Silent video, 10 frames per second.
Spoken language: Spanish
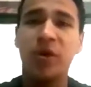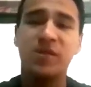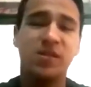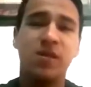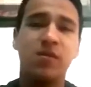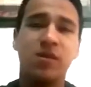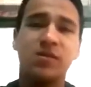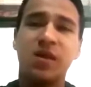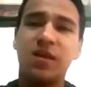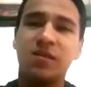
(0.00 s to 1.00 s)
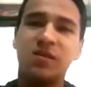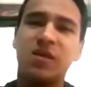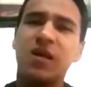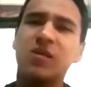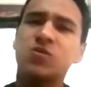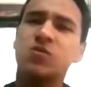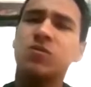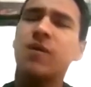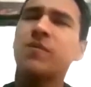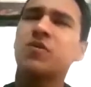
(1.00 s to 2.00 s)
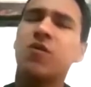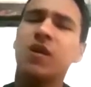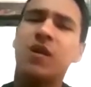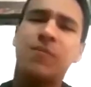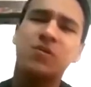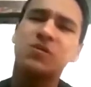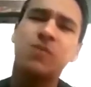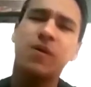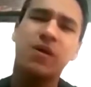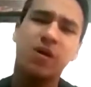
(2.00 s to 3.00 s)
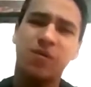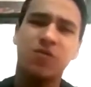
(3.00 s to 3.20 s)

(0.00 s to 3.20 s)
hacer es garantizarles la victoria la próxima vez que me